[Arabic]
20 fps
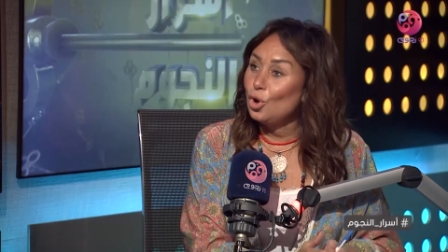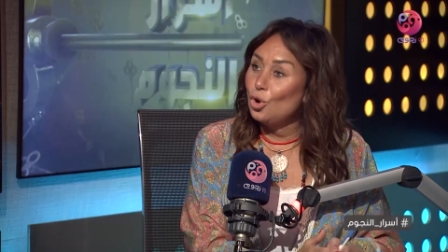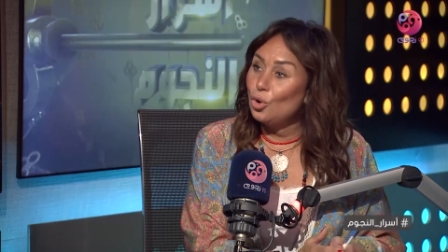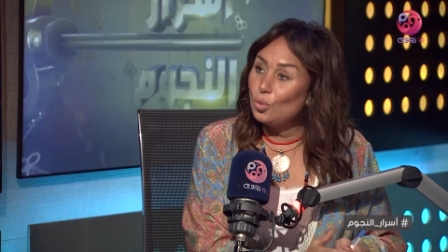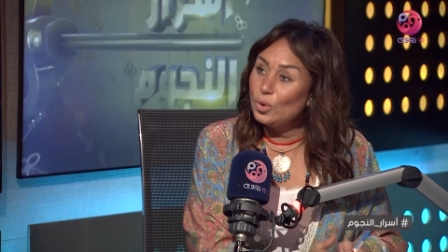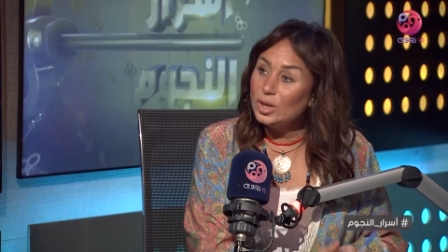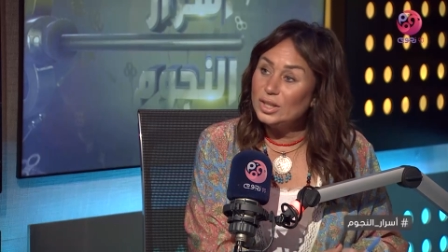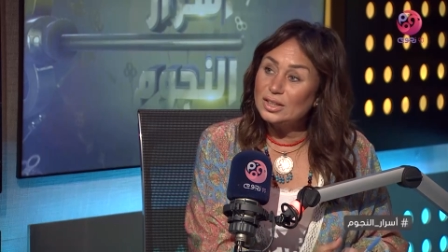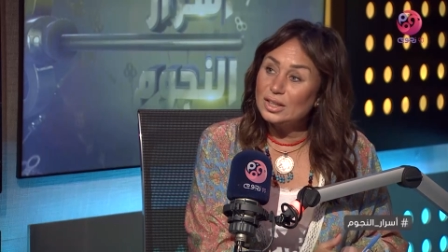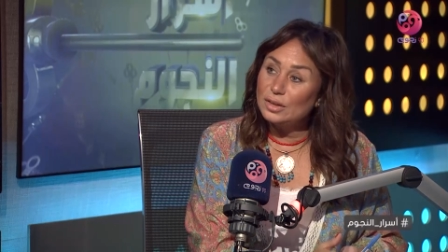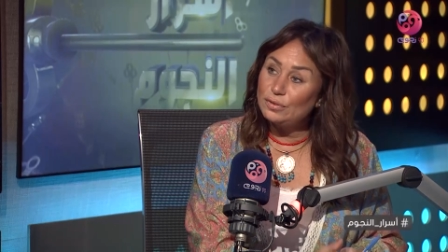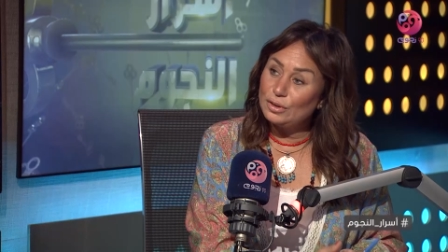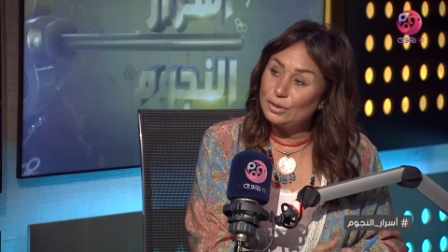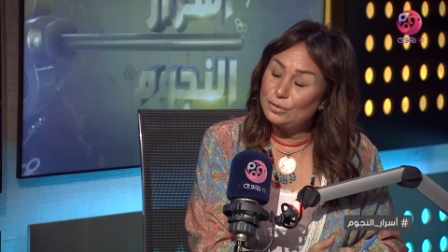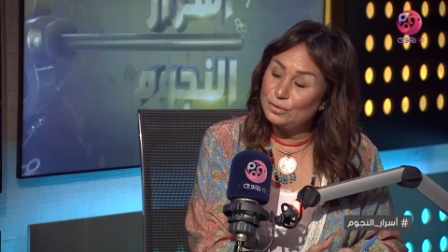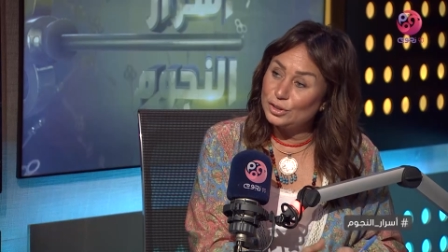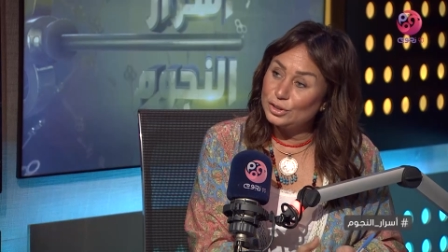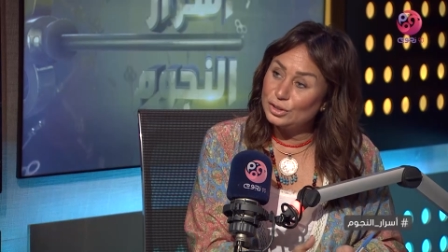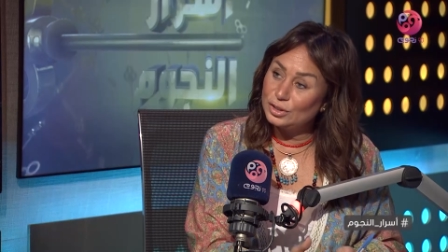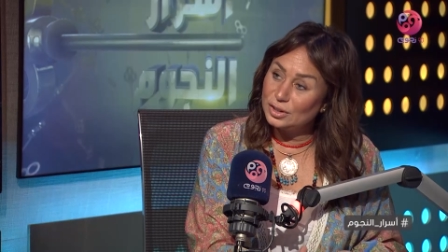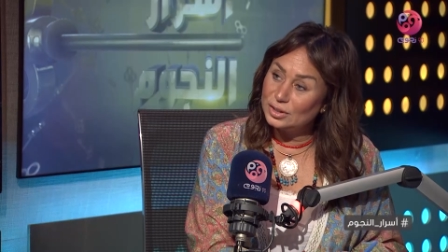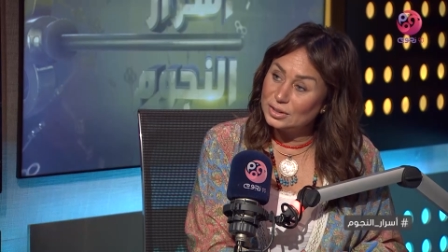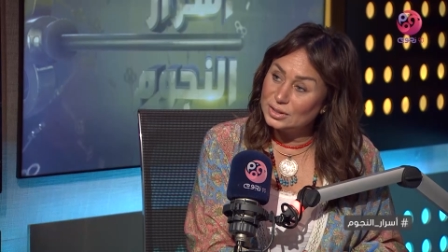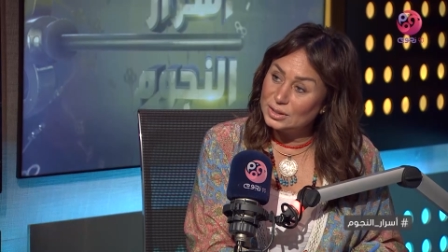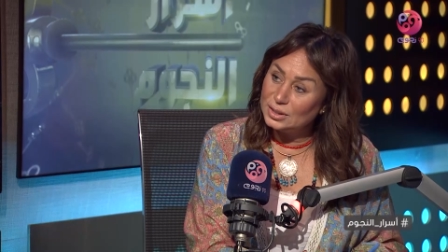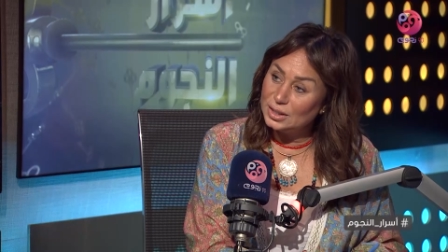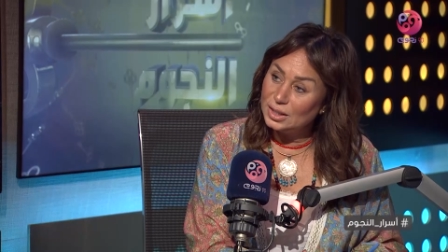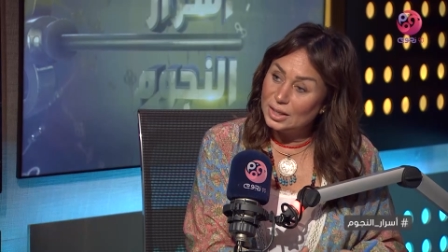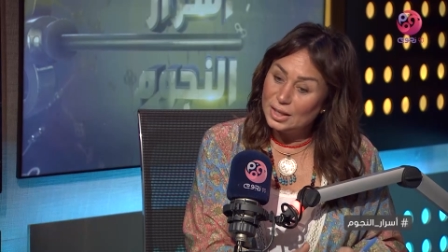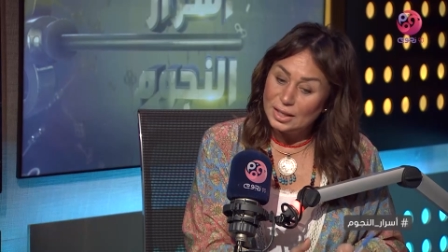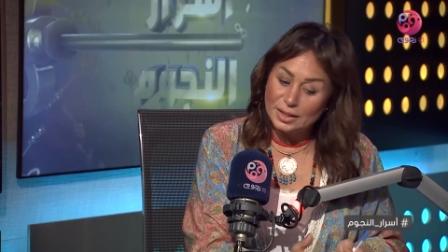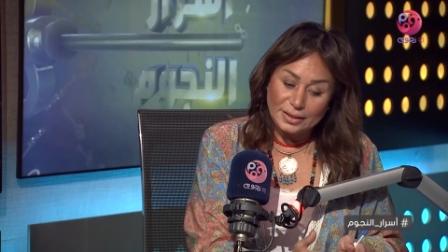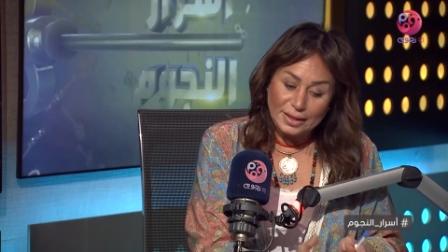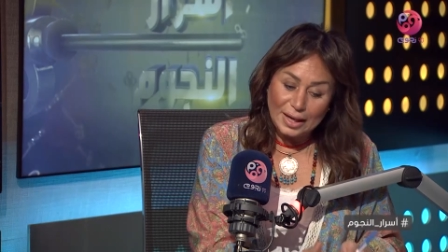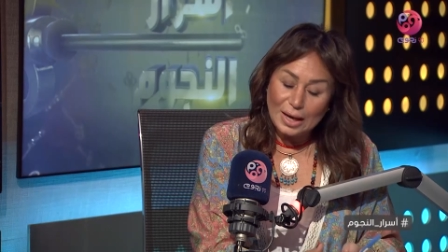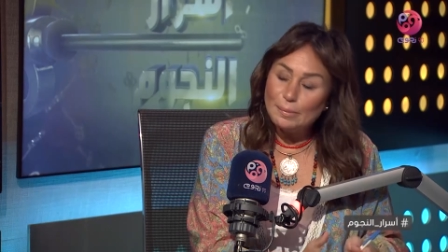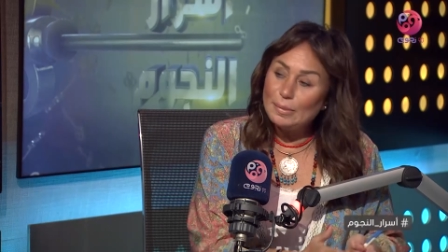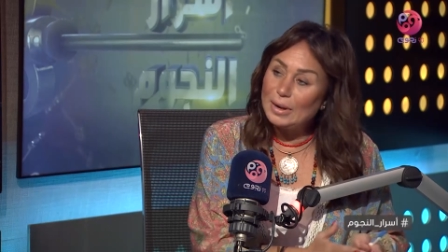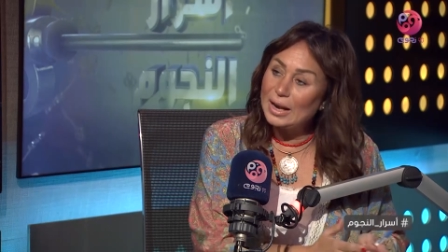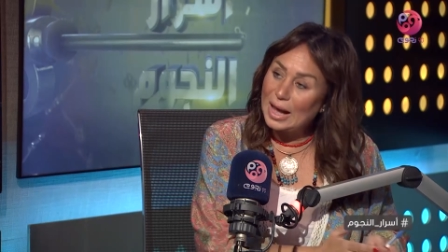وانت في الفتره دي
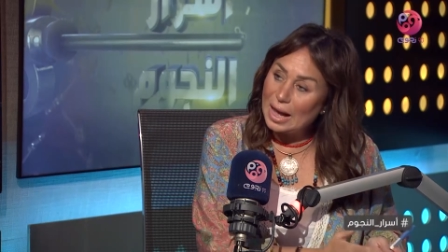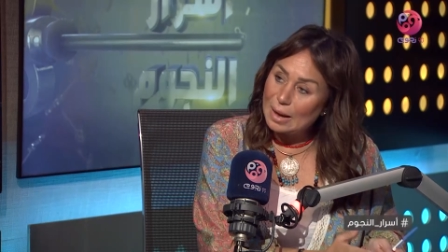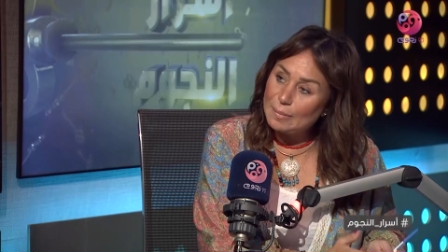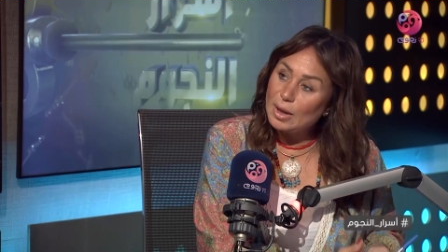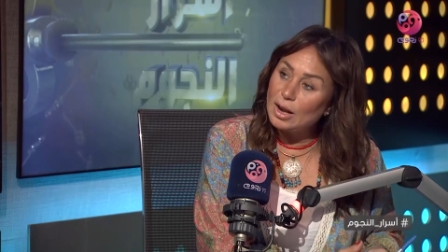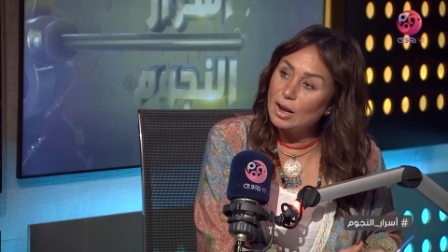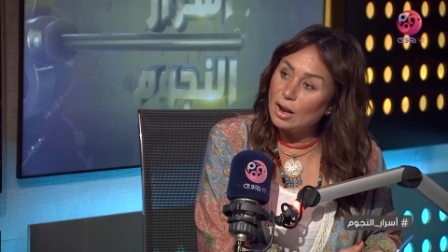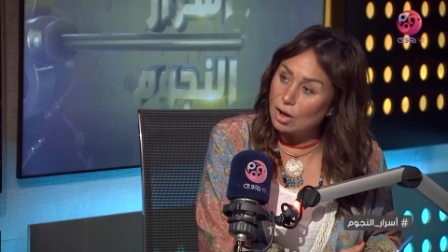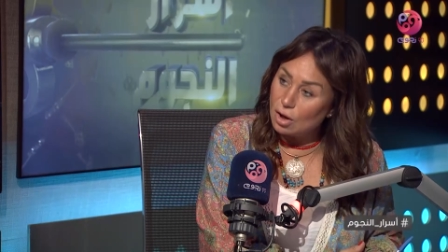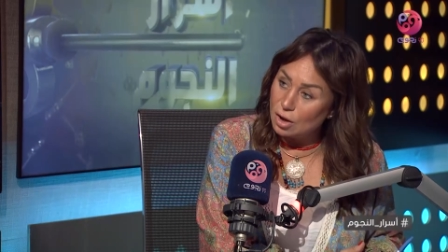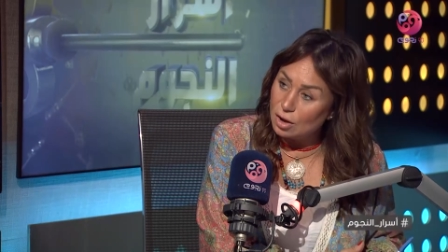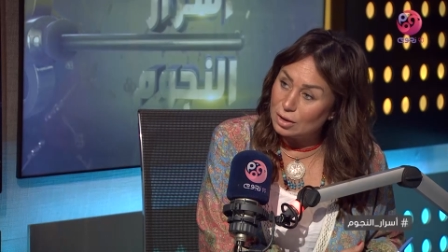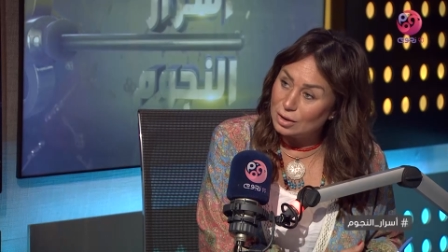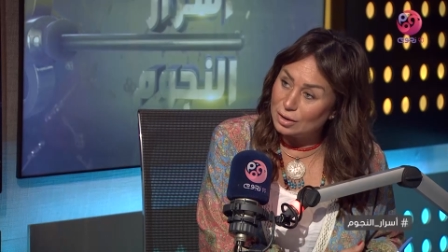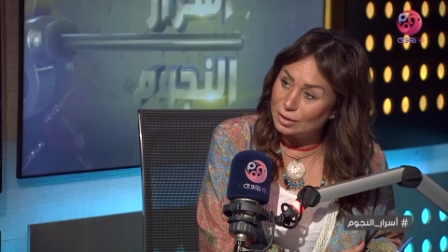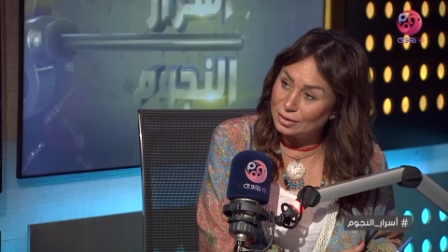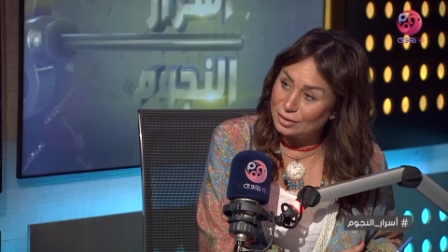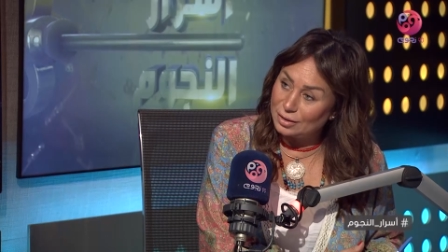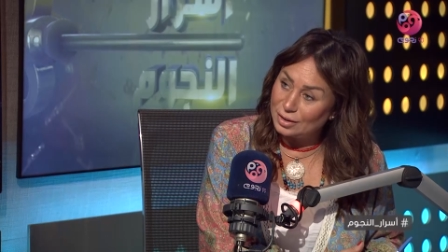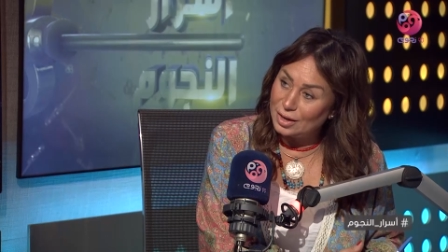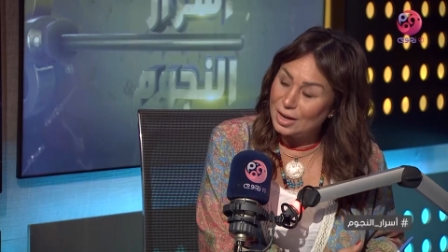تعمل عمل اخر